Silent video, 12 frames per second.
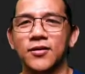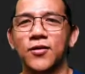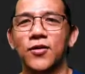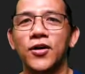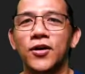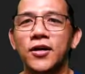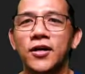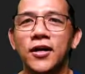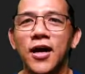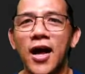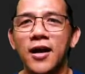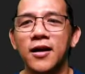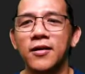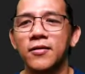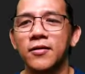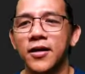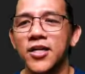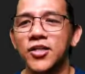Or ang
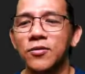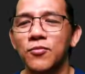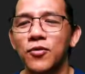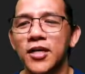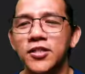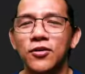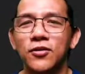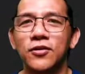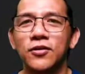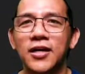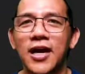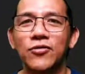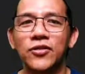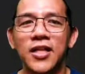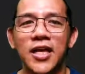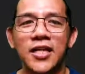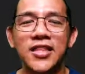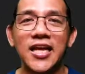reason mo class yung
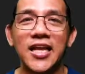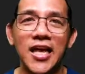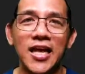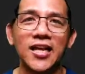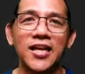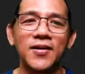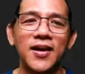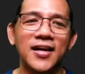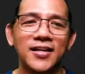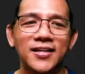counting technique, di ba?